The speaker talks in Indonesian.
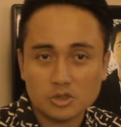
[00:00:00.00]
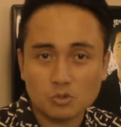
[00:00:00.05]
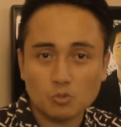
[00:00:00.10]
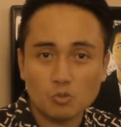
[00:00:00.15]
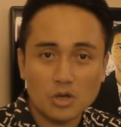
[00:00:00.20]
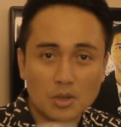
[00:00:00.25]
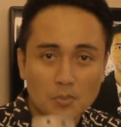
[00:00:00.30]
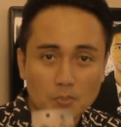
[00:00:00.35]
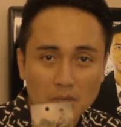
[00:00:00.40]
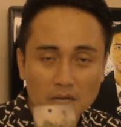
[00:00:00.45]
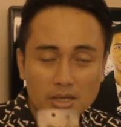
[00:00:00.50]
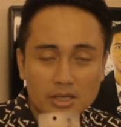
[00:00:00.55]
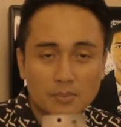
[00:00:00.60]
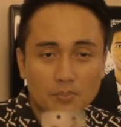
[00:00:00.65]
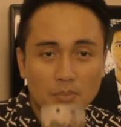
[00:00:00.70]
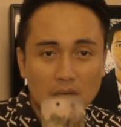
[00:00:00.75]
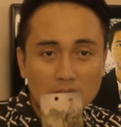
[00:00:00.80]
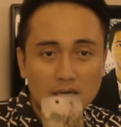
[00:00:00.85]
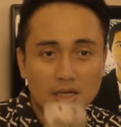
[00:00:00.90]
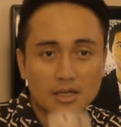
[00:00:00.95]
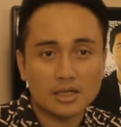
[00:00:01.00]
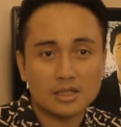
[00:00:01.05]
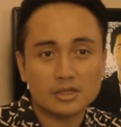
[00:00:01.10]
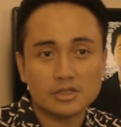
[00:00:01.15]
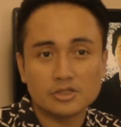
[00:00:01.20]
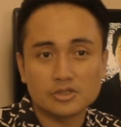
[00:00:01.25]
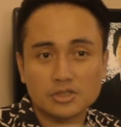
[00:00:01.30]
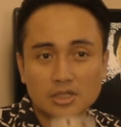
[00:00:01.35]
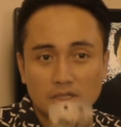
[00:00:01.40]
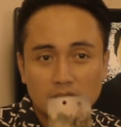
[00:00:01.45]
semua para
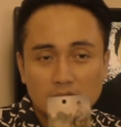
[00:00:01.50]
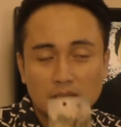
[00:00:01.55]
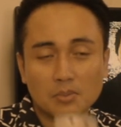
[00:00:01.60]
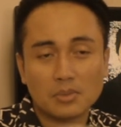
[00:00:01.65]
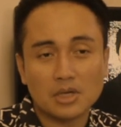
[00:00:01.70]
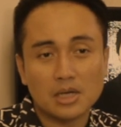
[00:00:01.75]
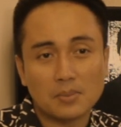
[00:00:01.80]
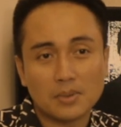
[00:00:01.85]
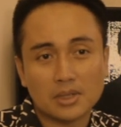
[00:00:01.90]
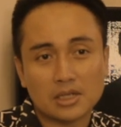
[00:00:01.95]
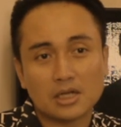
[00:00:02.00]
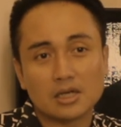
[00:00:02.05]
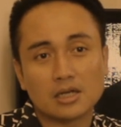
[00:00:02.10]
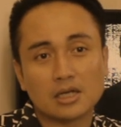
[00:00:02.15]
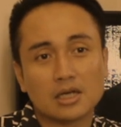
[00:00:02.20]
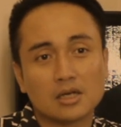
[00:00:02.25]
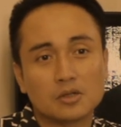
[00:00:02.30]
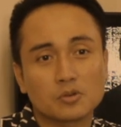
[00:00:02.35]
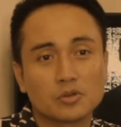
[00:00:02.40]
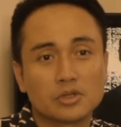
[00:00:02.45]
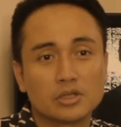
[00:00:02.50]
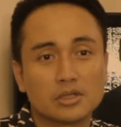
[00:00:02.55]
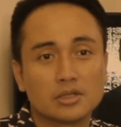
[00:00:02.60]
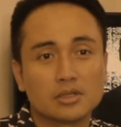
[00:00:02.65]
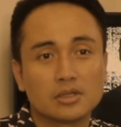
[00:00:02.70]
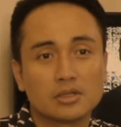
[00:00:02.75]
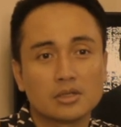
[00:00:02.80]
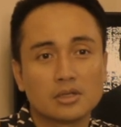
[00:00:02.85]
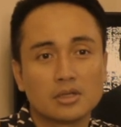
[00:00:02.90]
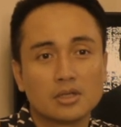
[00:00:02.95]
netizen yang mendapatkan kartu
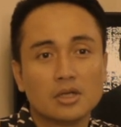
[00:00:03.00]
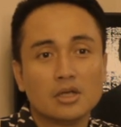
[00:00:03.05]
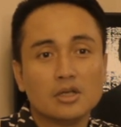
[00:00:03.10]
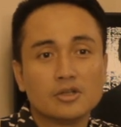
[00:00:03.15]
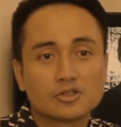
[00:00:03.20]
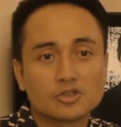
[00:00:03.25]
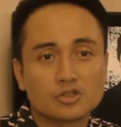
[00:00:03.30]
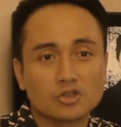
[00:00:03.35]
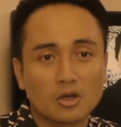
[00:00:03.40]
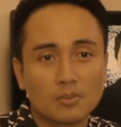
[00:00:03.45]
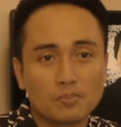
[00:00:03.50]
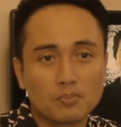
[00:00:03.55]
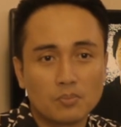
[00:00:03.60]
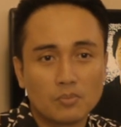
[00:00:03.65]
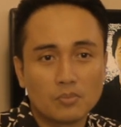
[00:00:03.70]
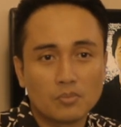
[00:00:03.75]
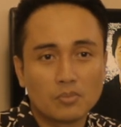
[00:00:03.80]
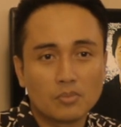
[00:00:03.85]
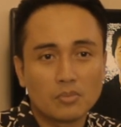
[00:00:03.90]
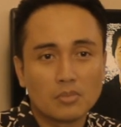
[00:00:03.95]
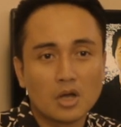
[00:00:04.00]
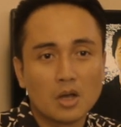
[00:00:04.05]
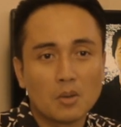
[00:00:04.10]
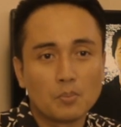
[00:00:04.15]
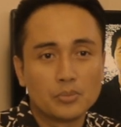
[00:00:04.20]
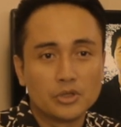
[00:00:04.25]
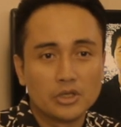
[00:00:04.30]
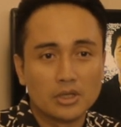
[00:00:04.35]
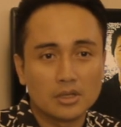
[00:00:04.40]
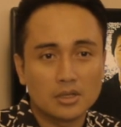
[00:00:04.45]
ini. Stop
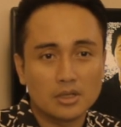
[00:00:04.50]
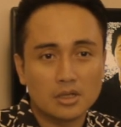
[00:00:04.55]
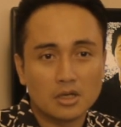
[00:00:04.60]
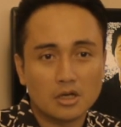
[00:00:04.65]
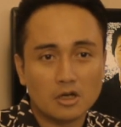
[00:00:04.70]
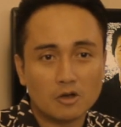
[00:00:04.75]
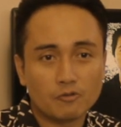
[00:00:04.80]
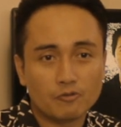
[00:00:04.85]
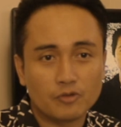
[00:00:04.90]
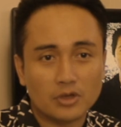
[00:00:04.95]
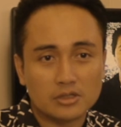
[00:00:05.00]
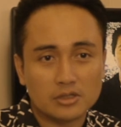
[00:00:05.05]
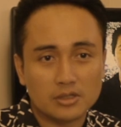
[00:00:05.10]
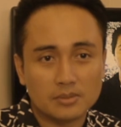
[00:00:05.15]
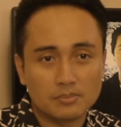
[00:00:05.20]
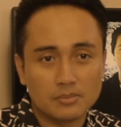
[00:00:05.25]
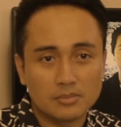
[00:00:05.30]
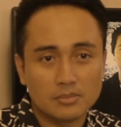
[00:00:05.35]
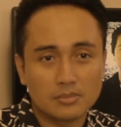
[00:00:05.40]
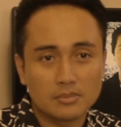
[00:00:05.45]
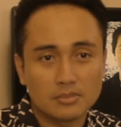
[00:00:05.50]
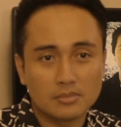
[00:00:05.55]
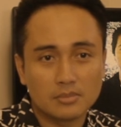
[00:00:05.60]
being a victim.